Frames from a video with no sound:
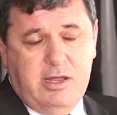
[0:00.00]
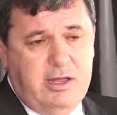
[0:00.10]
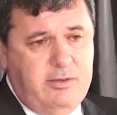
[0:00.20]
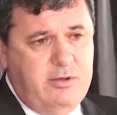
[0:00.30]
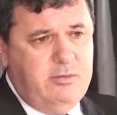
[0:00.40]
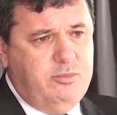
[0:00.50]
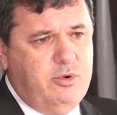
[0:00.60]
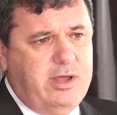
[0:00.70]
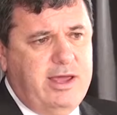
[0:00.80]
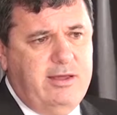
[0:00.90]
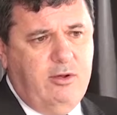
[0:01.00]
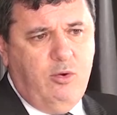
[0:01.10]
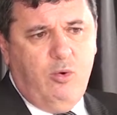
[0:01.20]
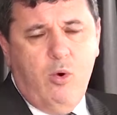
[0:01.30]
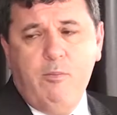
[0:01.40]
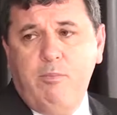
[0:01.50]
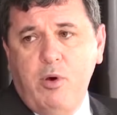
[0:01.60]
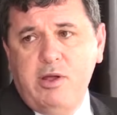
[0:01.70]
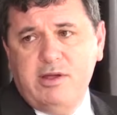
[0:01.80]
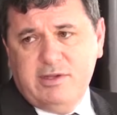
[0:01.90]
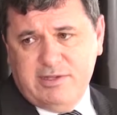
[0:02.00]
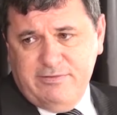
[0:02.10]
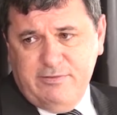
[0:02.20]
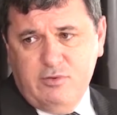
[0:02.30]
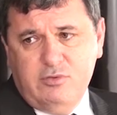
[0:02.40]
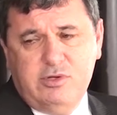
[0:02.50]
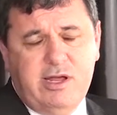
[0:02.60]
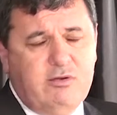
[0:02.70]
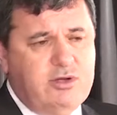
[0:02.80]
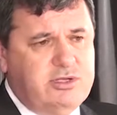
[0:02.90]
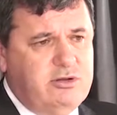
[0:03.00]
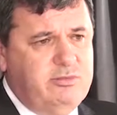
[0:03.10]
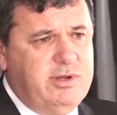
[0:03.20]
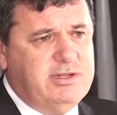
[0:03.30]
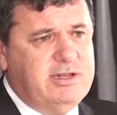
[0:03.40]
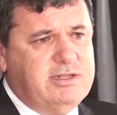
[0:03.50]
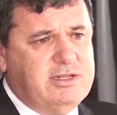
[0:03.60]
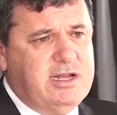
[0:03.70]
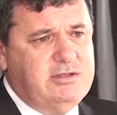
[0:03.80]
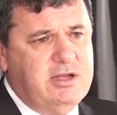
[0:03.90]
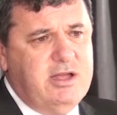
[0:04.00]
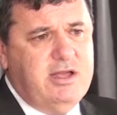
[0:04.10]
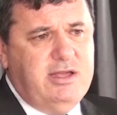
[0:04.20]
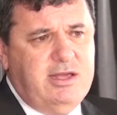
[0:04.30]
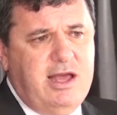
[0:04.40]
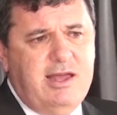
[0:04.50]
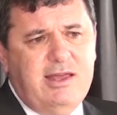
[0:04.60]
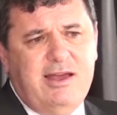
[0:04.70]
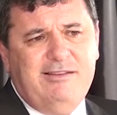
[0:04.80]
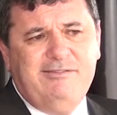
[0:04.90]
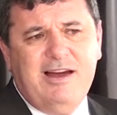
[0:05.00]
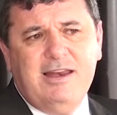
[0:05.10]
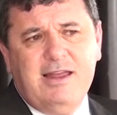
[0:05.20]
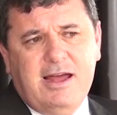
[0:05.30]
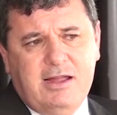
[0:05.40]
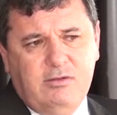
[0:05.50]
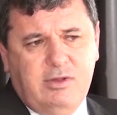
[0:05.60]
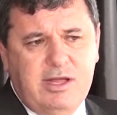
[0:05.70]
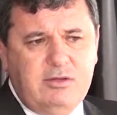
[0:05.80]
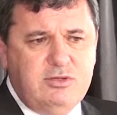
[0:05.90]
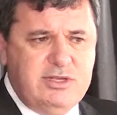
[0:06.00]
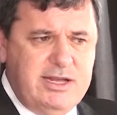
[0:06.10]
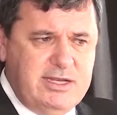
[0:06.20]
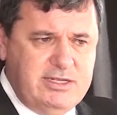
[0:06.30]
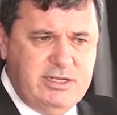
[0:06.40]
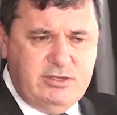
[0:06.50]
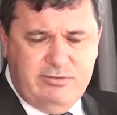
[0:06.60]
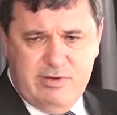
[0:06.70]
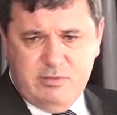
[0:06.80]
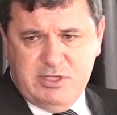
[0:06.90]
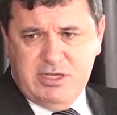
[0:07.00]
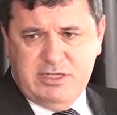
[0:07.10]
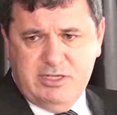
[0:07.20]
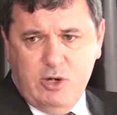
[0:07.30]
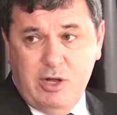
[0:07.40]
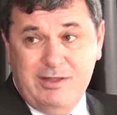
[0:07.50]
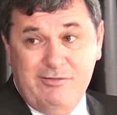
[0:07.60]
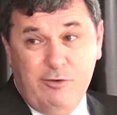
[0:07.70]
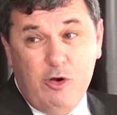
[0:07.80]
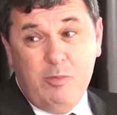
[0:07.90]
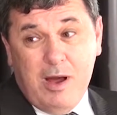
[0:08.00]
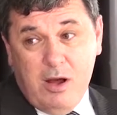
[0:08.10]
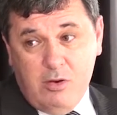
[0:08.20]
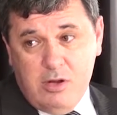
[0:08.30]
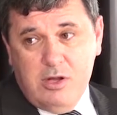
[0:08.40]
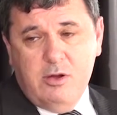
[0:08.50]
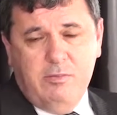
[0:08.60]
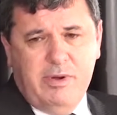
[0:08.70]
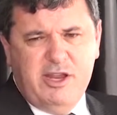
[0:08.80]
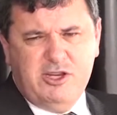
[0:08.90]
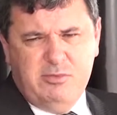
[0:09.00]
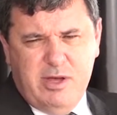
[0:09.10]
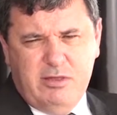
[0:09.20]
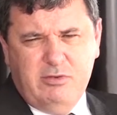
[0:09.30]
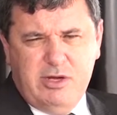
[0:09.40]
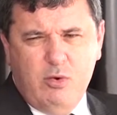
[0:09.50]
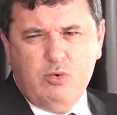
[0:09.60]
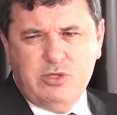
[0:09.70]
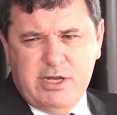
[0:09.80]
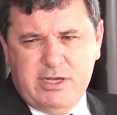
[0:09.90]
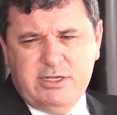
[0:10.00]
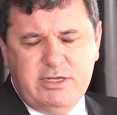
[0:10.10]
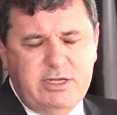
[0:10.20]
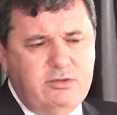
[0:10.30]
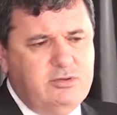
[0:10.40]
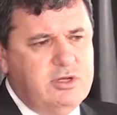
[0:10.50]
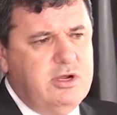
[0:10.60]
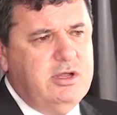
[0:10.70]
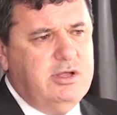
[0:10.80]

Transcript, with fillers: né, por quem compõe esse fundo de reconstrução de bens lesados e aí é avaliado tanto os requisitos, vamos dizer assim, de ordem formal, preenchimento de alguns requisitos,